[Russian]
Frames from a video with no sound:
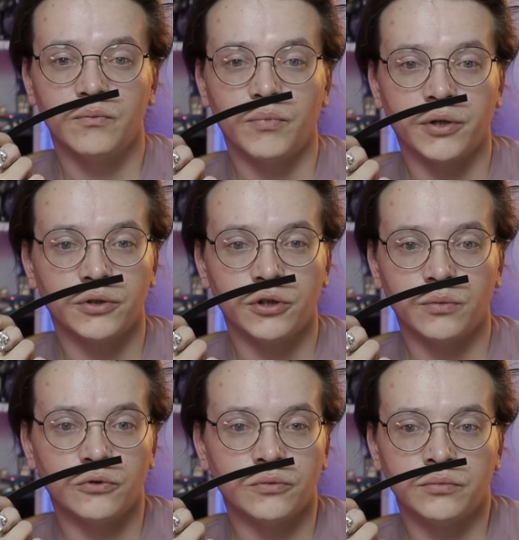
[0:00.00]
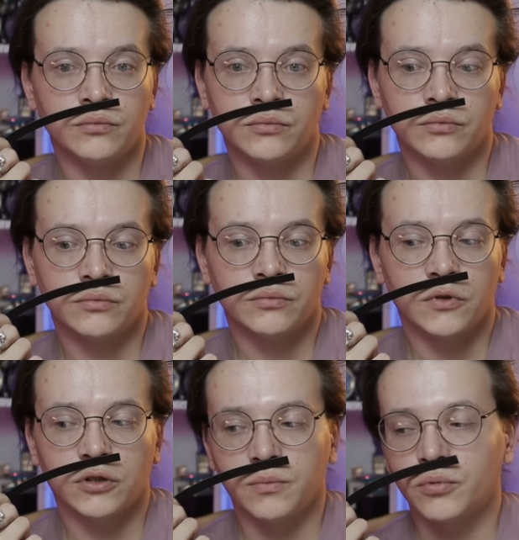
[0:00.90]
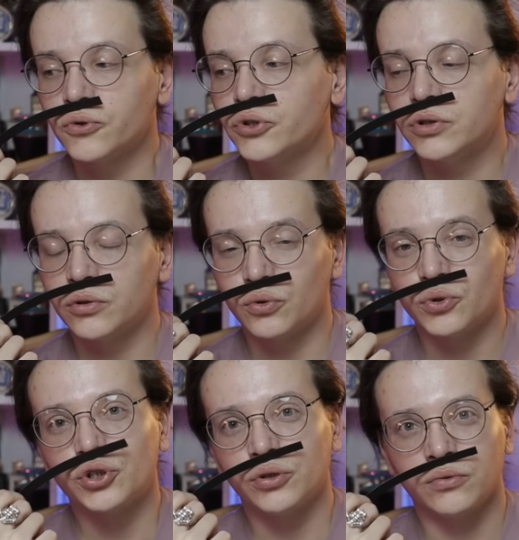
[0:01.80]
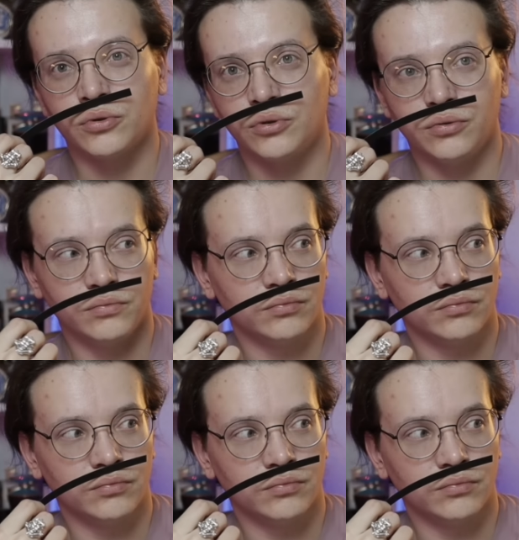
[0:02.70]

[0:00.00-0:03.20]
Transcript: Поэтому это просто тоже вот